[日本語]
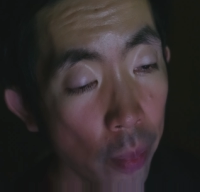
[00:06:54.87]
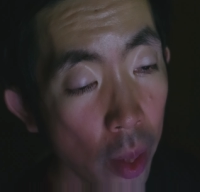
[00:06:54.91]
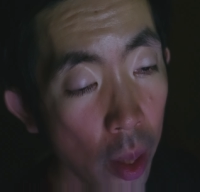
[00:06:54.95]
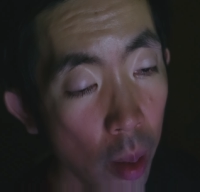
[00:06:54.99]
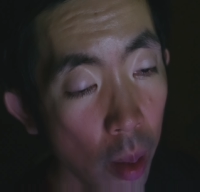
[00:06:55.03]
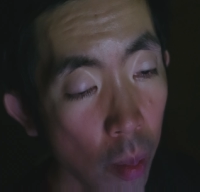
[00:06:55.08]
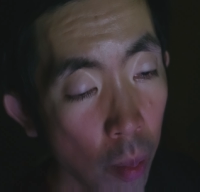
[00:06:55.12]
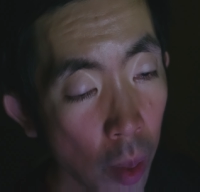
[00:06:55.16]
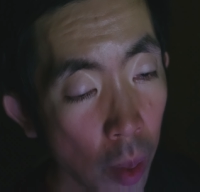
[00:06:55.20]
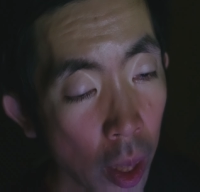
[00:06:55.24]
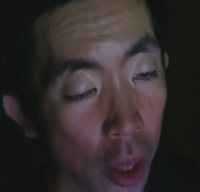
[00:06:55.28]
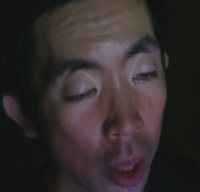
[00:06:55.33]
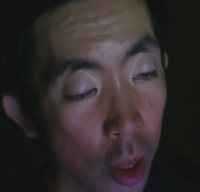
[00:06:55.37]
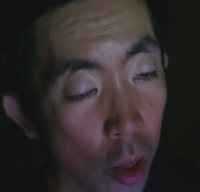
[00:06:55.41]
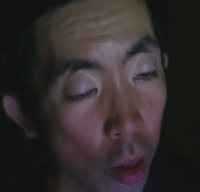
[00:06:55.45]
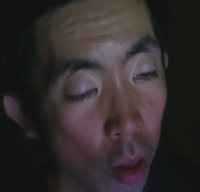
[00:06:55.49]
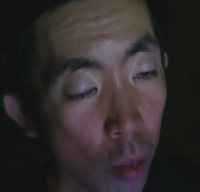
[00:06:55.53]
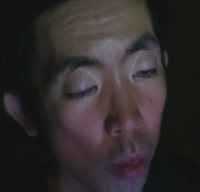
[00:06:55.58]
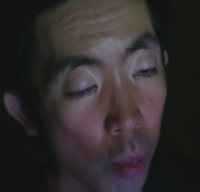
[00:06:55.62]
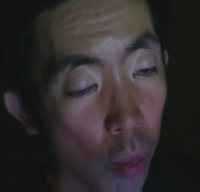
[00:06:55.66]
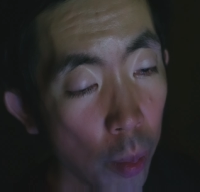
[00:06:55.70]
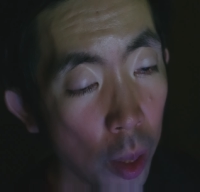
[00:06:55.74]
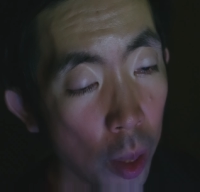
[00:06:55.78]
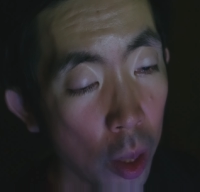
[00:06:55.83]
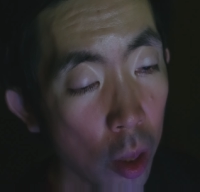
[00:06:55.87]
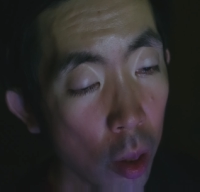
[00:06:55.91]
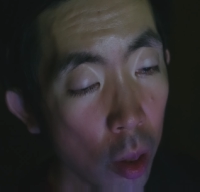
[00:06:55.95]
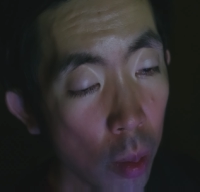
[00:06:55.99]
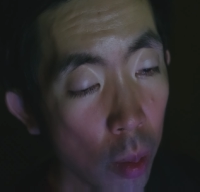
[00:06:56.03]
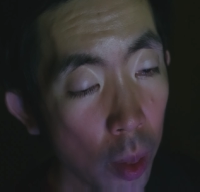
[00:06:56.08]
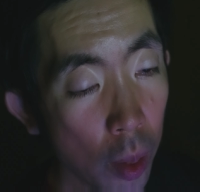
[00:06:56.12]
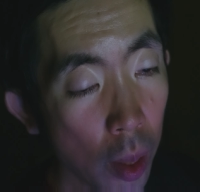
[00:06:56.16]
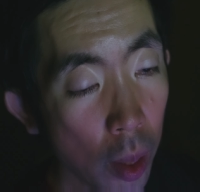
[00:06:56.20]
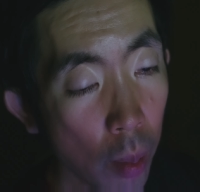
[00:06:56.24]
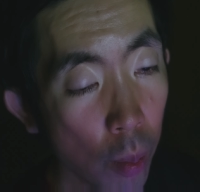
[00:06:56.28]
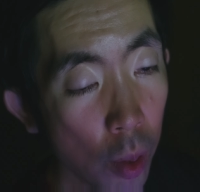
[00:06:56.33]
賠償も弁償も
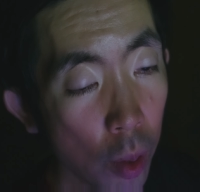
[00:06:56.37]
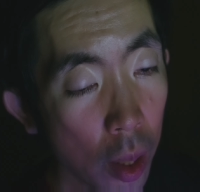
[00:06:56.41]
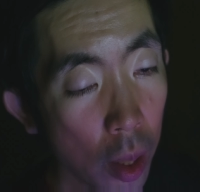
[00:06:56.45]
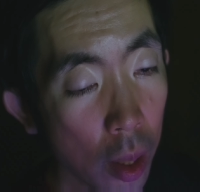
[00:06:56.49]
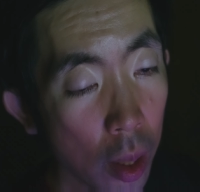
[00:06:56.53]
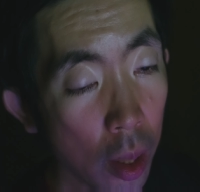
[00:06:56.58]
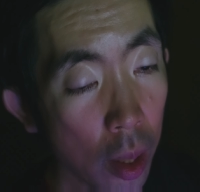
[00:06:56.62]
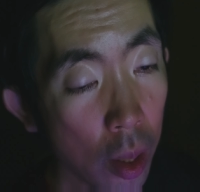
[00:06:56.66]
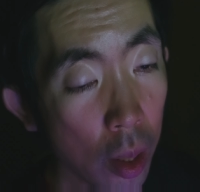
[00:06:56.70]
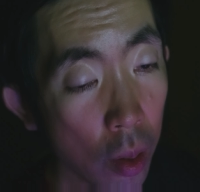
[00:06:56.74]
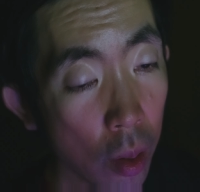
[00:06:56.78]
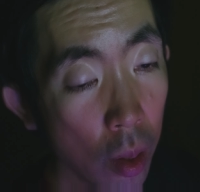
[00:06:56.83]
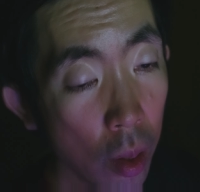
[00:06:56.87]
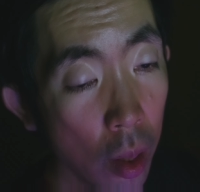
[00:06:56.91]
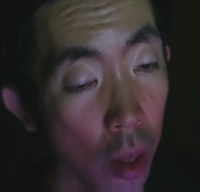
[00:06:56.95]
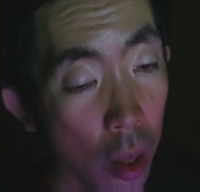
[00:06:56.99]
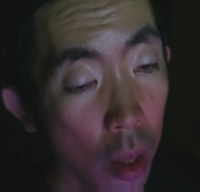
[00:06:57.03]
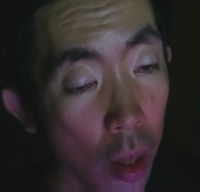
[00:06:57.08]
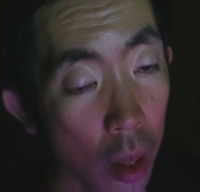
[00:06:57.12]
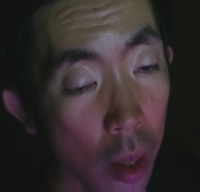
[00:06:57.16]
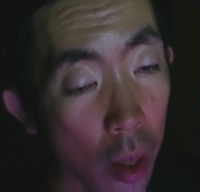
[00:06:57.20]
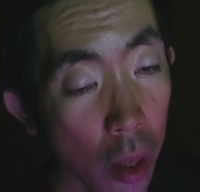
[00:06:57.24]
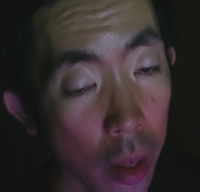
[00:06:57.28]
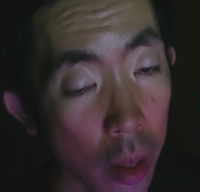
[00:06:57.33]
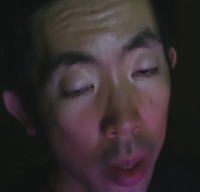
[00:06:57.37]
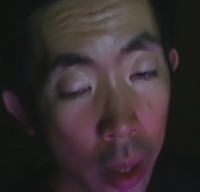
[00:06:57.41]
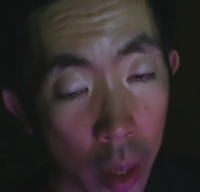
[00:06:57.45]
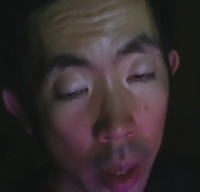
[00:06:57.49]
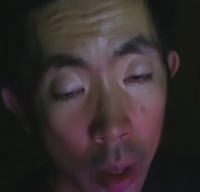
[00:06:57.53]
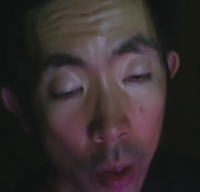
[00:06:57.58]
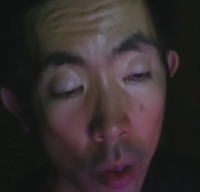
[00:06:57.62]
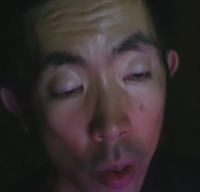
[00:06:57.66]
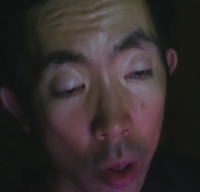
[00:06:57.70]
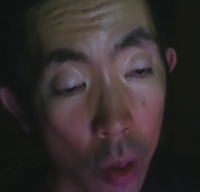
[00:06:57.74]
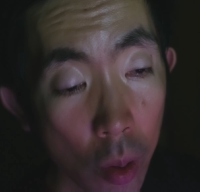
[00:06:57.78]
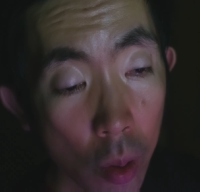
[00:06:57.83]
何もないんですよ逆
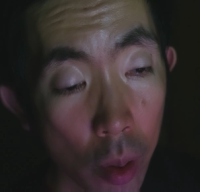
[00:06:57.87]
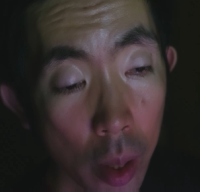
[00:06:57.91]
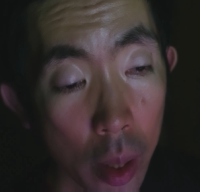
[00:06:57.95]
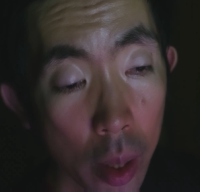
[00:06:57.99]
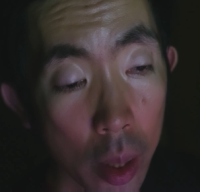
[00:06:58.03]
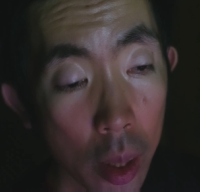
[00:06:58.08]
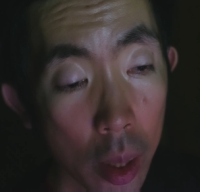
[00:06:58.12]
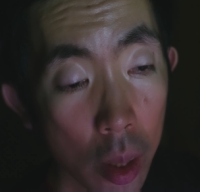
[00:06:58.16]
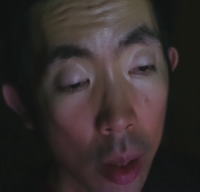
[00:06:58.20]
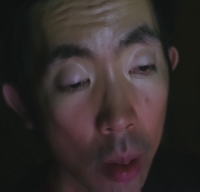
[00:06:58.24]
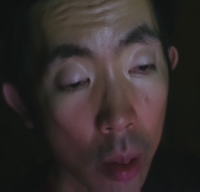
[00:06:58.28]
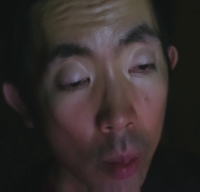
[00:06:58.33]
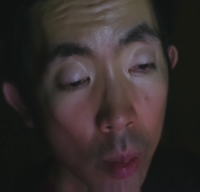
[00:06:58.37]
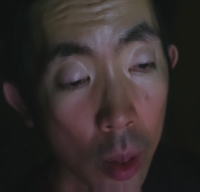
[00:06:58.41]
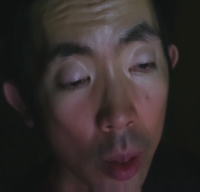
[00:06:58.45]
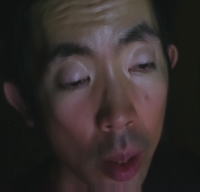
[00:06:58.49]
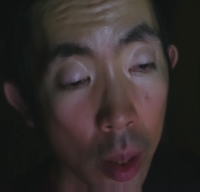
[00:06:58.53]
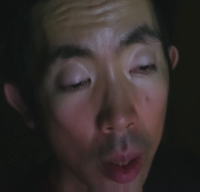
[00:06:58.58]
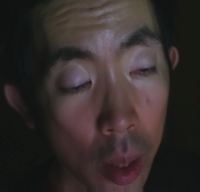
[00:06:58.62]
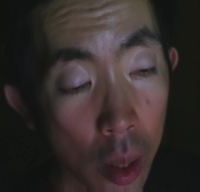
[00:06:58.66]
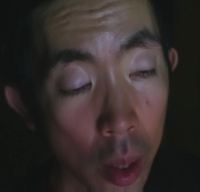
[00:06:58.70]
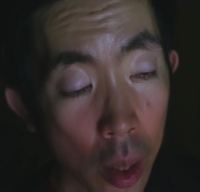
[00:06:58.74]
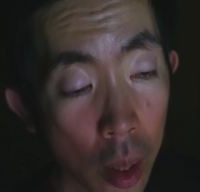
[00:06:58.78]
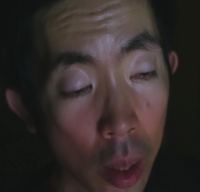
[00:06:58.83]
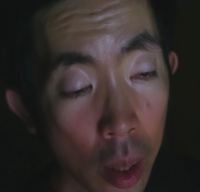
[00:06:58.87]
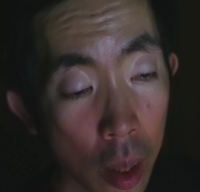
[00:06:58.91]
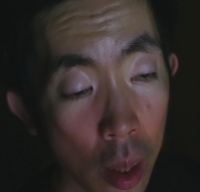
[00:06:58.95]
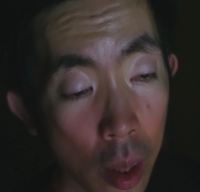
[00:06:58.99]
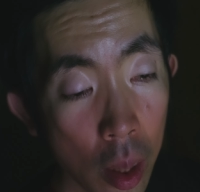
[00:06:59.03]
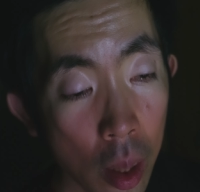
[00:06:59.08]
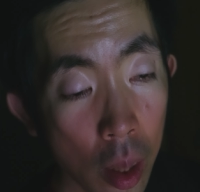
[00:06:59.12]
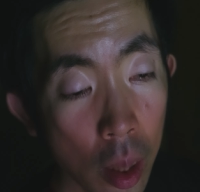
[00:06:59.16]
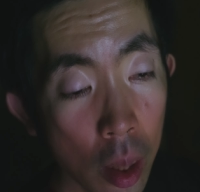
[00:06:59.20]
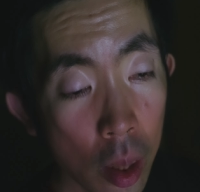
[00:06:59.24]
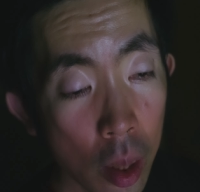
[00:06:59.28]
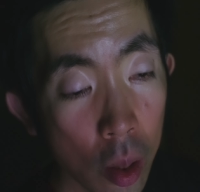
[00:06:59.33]
におかしいと思ってね
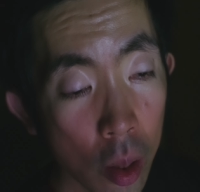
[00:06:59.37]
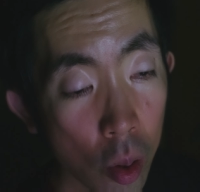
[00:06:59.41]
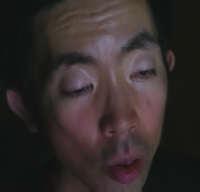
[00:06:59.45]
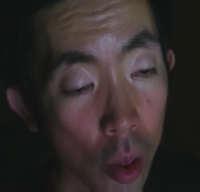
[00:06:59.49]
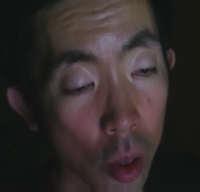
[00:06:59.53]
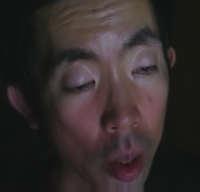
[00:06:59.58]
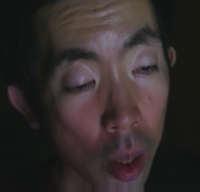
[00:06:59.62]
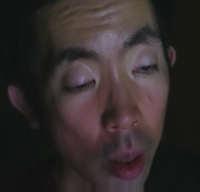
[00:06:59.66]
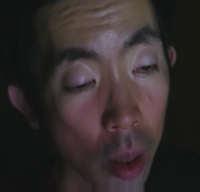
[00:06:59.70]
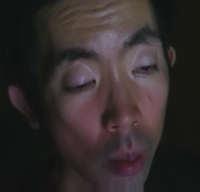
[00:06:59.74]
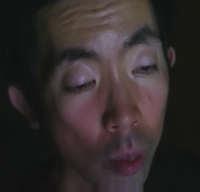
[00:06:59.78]
そしたら向